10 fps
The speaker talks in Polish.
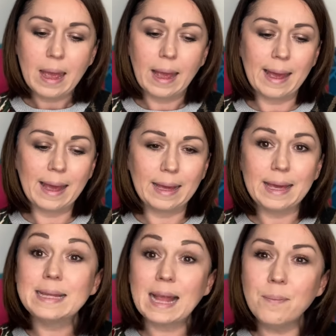E,
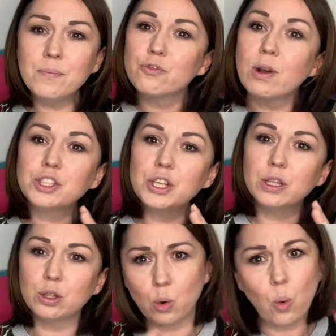I tam właśnie
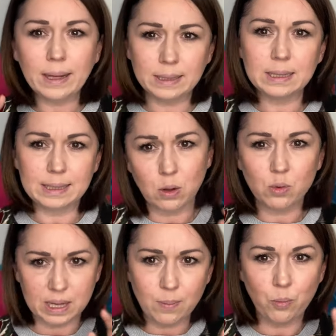dokładnie taką
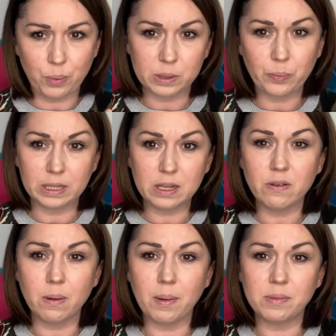samą
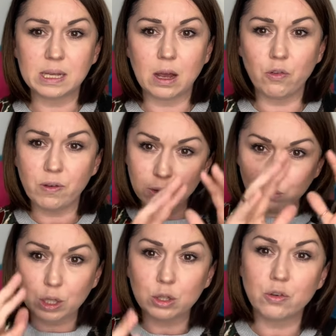perspektywę mamy zachowaną,
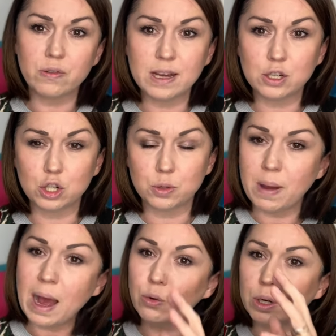ten towarzysz
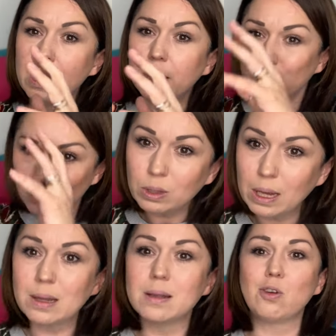Maur i
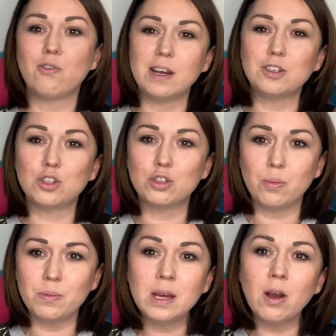tutaj ten towarzysz
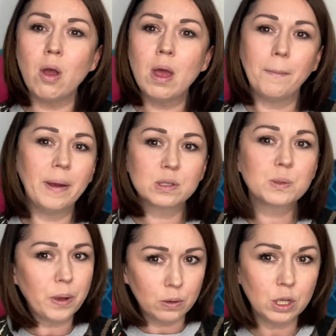Domingo mają
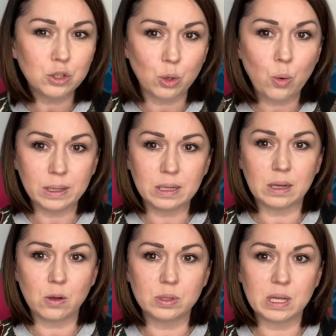spełniać dokładnie
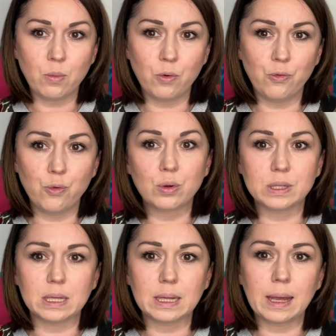taką samą
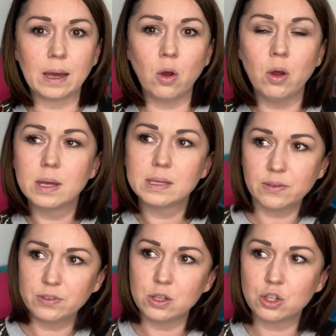funkcję, takiego
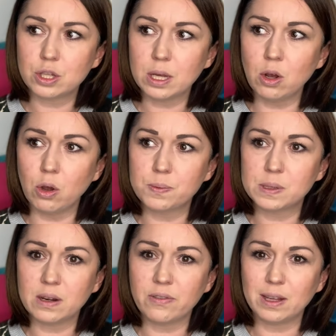zewnętrznego
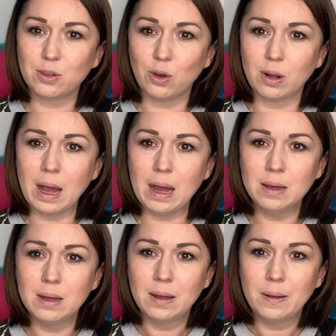obserwatora,
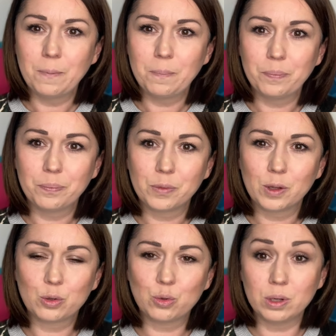
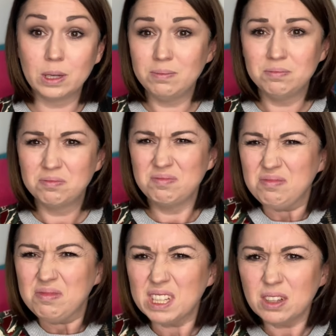który
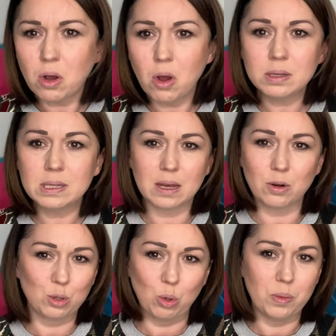nie do końca
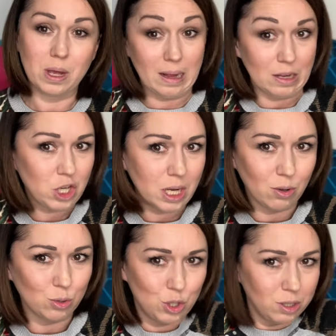rozumie,
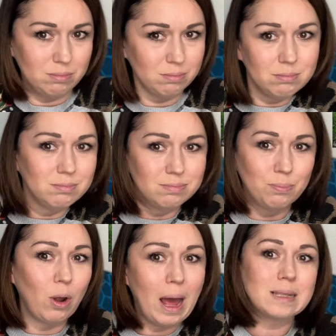dlaczego ci
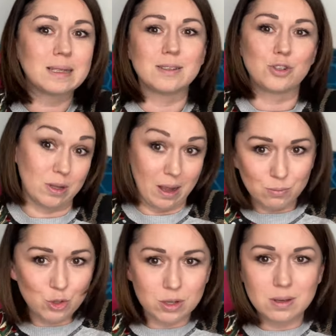Polacy czy tam
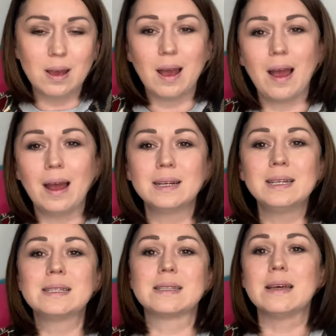ci
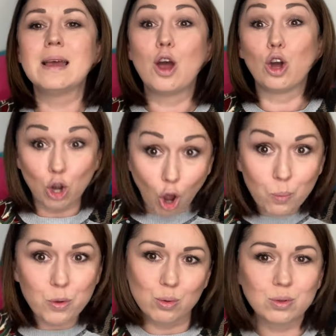Anglicy
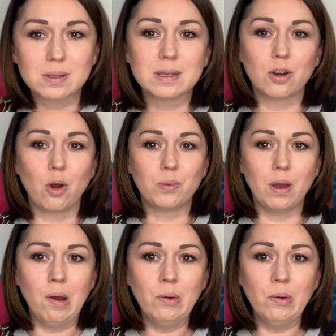robią to, co robią,